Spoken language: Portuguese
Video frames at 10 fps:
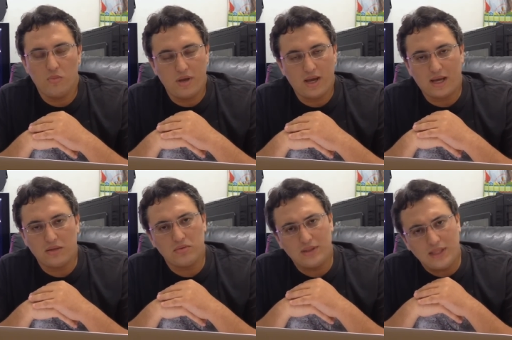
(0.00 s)
O
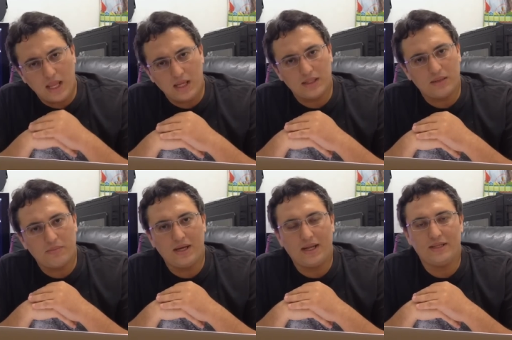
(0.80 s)
mercado tem que
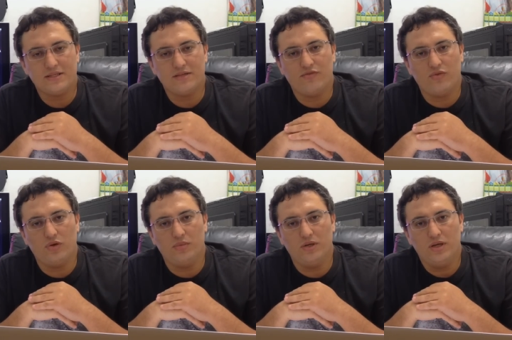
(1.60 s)
trabalhar dessa
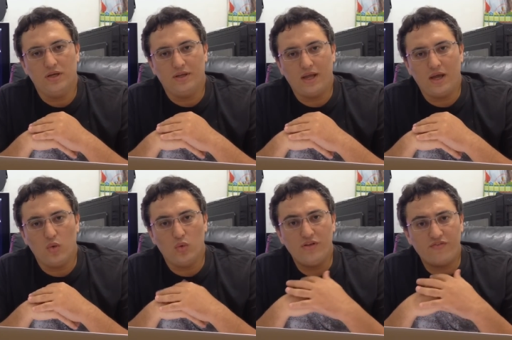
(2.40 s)
forma, né?
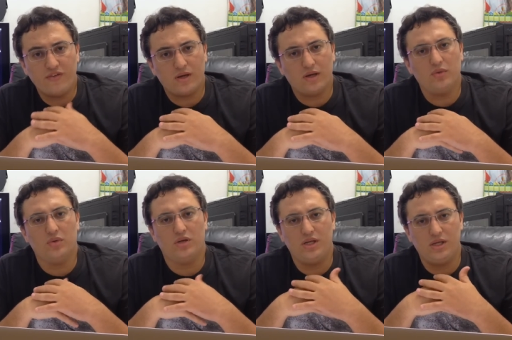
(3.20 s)
unificando,
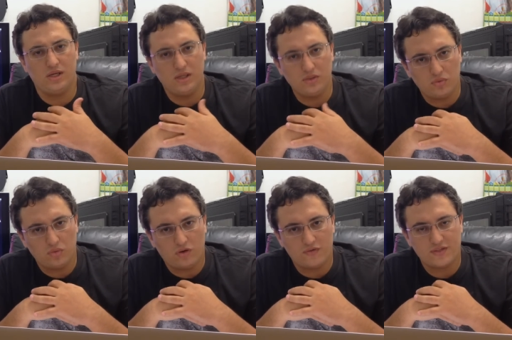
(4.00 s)
criando
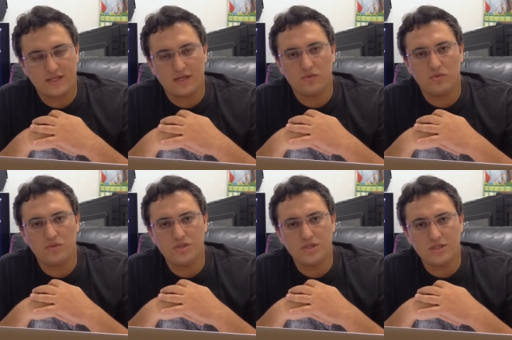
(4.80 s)
novas
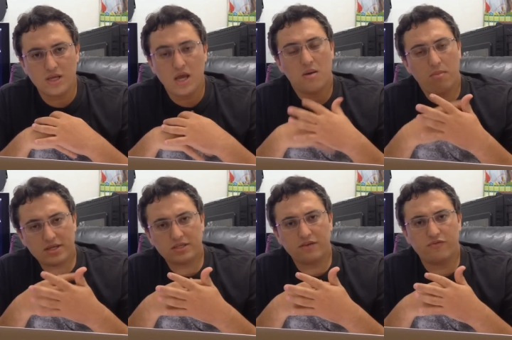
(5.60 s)
tecnologias,
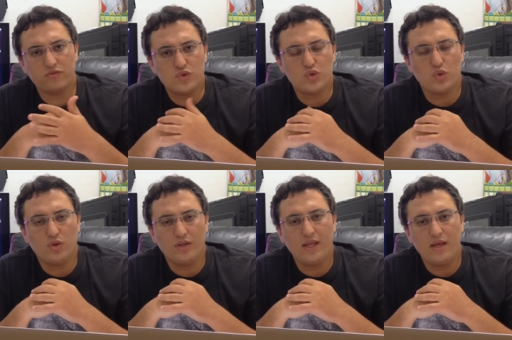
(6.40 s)
mas que
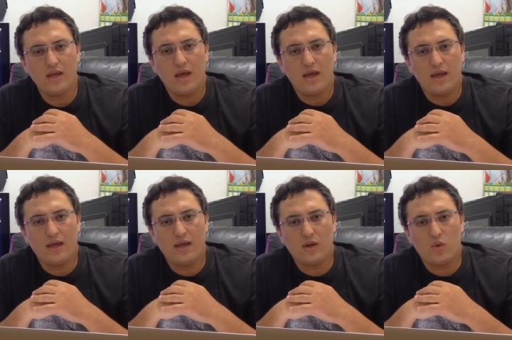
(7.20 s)
funcionem
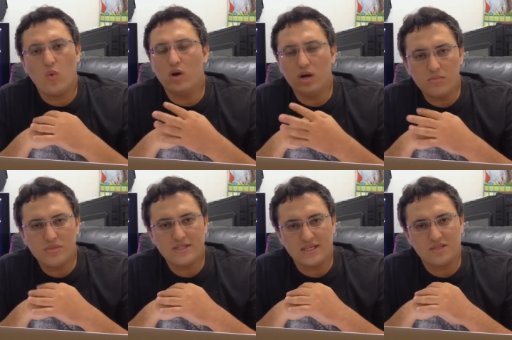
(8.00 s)
é, é, com
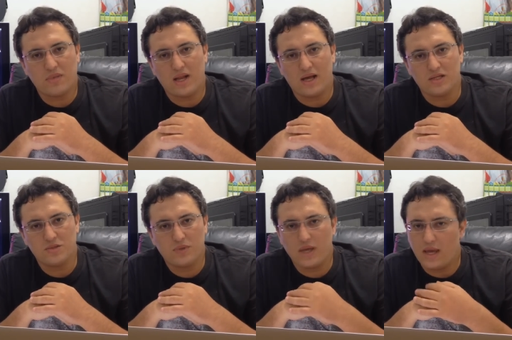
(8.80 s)
ambas as placas,
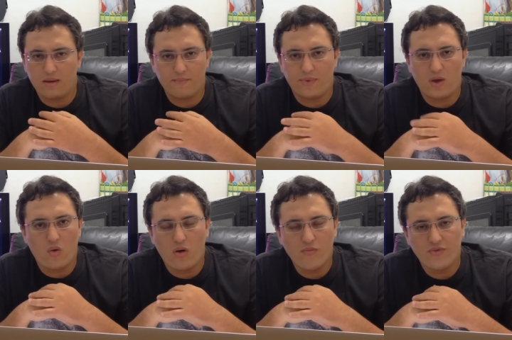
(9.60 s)
porque é, é
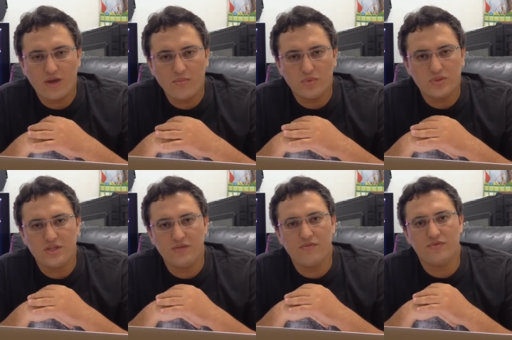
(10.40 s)
óbvio que é
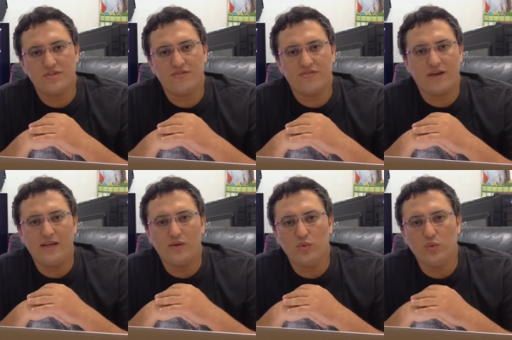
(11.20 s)
impossível você ficar
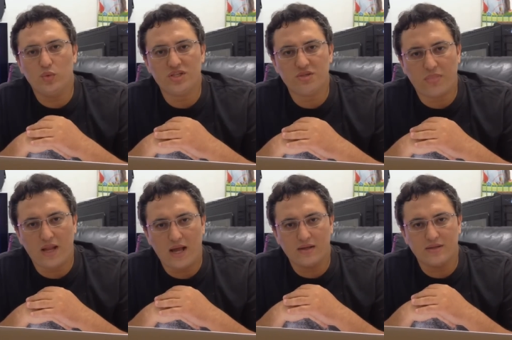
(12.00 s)
ali com duas
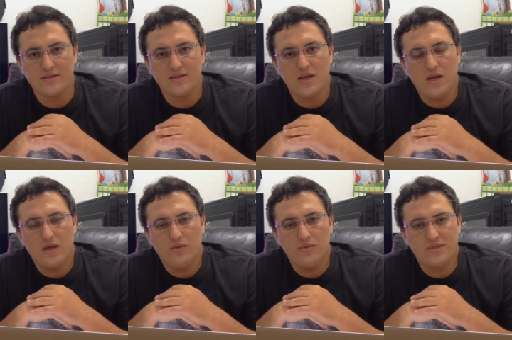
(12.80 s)
placas
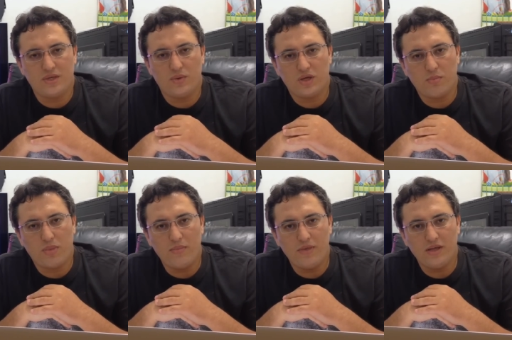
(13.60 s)
no seu
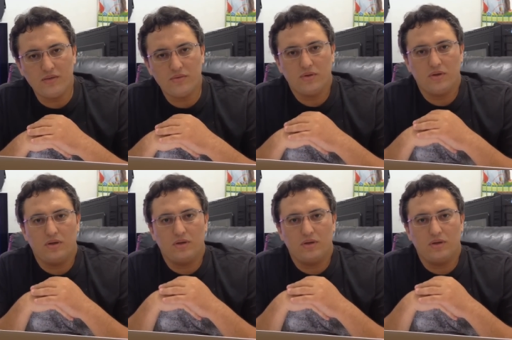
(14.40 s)
equipamento,